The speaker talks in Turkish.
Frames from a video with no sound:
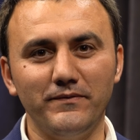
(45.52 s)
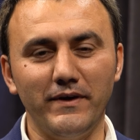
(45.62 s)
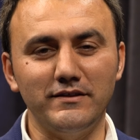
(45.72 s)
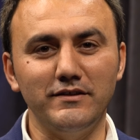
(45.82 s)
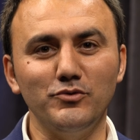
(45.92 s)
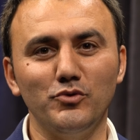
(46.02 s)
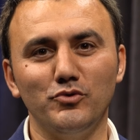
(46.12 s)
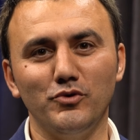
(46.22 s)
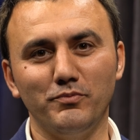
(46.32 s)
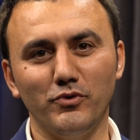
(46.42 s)
Fethin
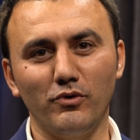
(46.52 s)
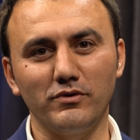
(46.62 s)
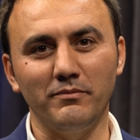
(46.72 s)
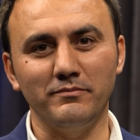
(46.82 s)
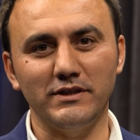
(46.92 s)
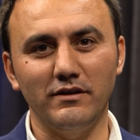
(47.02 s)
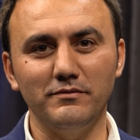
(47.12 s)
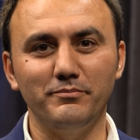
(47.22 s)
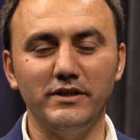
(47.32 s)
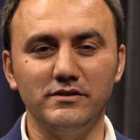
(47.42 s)
Günlüğü
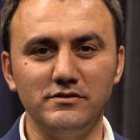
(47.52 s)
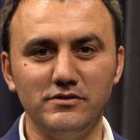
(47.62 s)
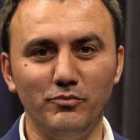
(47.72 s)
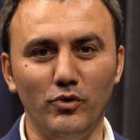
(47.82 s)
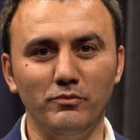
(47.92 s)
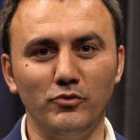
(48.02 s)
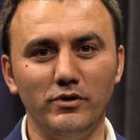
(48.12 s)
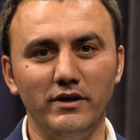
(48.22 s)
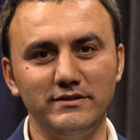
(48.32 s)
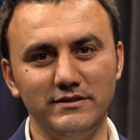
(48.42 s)
programında 5.
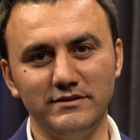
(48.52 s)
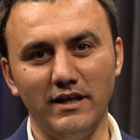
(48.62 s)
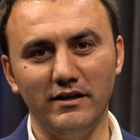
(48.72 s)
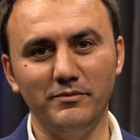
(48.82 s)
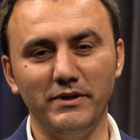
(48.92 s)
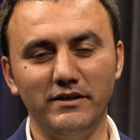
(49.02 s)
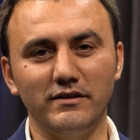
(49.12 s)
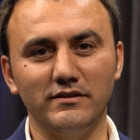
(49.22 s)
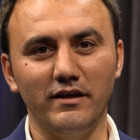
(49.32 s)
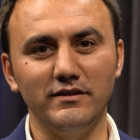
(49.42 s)
bölümüyle sizlerle
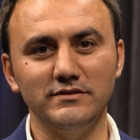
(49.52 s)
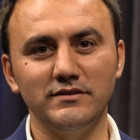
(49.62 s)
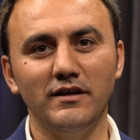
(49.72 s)
birlikteyiz.